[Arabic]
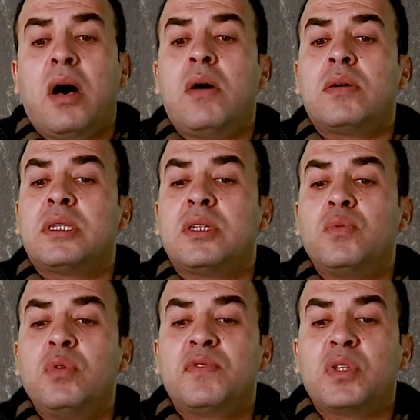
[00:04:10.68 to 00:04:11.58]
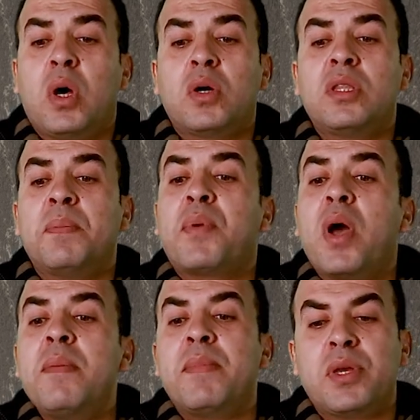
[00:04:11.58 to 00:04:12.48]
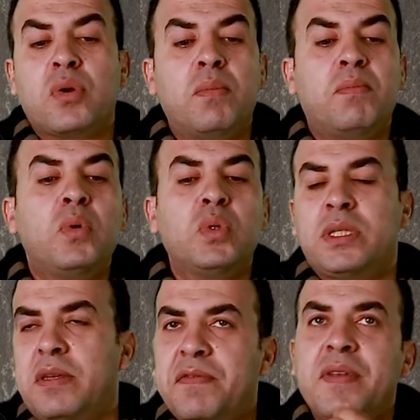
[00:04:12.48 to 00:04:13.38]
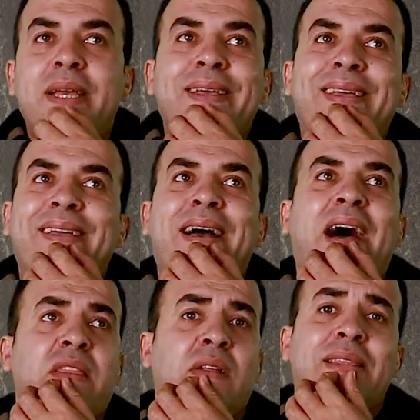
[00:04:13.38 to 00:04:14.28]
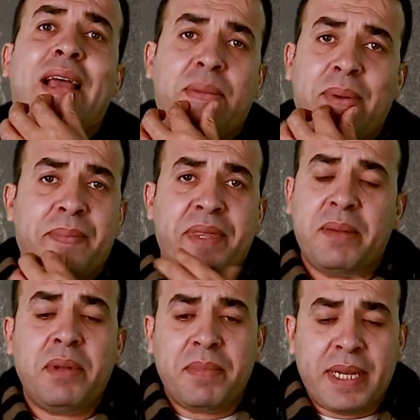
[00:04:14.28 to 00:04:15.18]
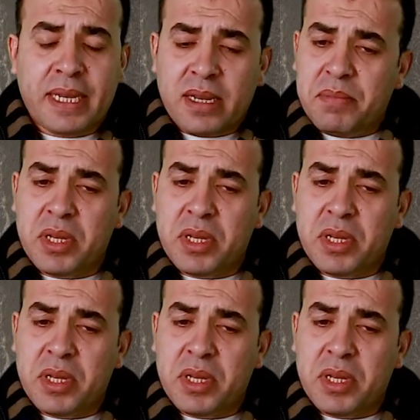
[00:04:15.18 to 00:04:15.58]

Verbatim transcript: ار ذا وول اوف ذا هارت برايمري كومبوزد اف عضله قلبك بتعمل منين؟